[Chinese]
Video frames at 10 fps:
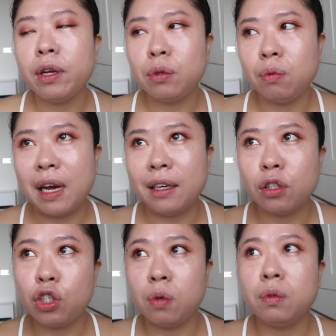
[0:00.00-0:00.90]
会突然
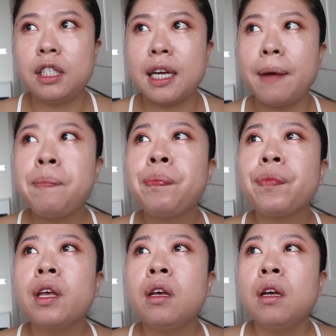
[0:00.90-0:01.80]
的冲起来，
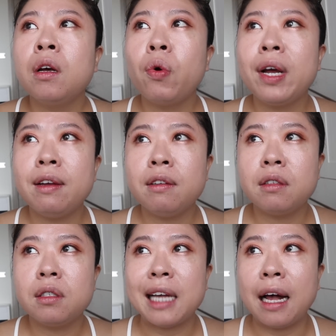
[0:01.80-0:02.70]
会
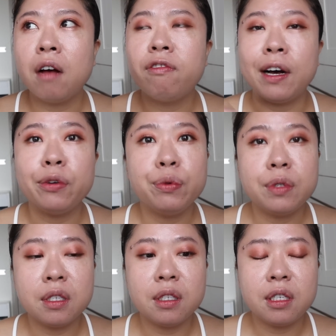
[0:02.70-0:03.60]
想要防御
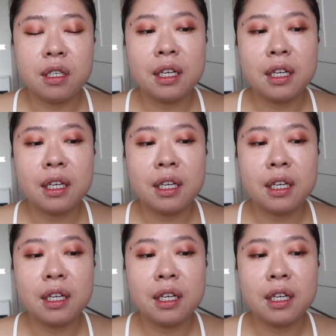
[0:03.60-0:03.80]
自己。